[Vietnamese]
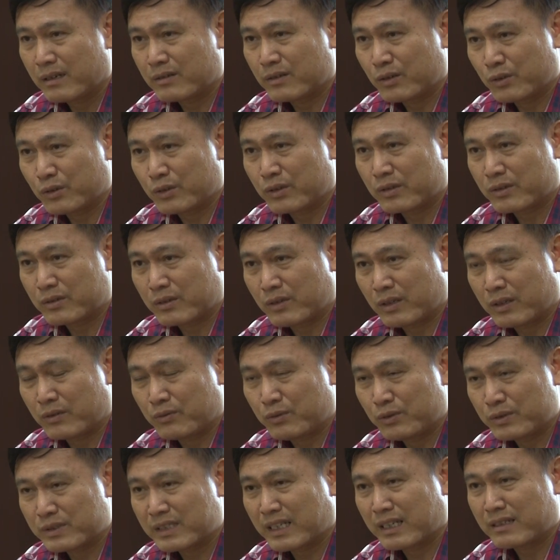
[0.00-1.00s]
đội tuyển
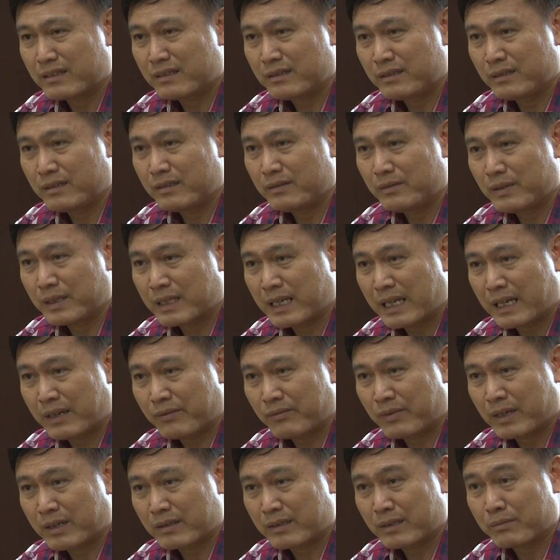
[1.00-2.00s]
futsal nữ Việt
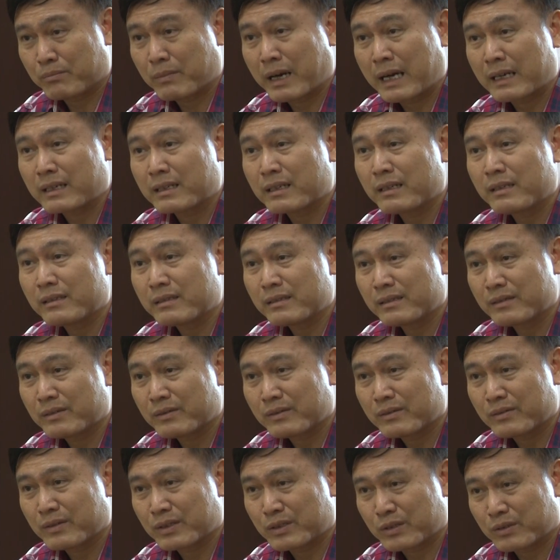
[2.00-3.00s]
Nam vào được bán kết
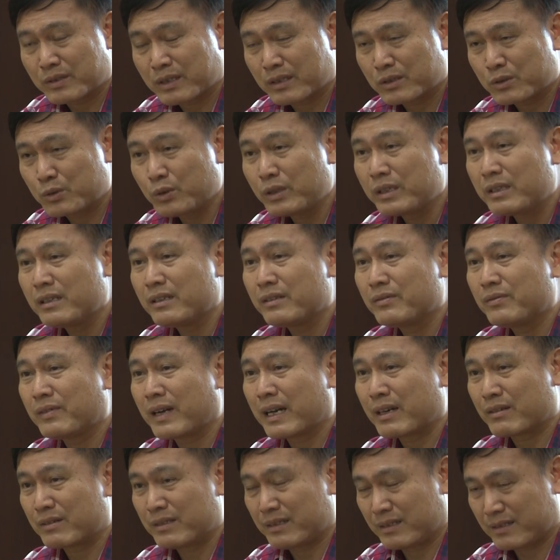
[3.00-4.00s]
và chúng ta suýt nữa
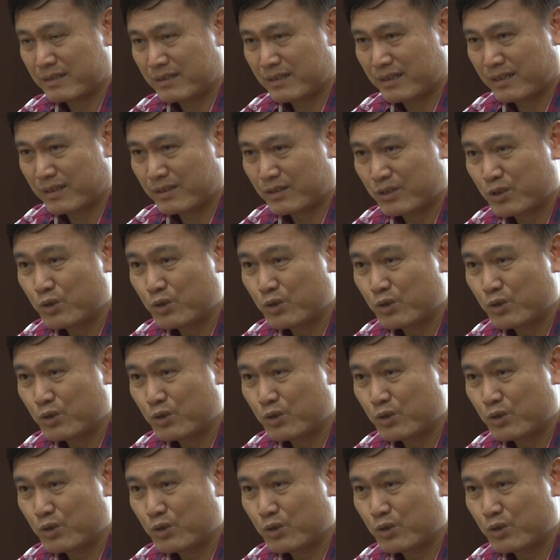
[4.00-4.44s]
vào được uh,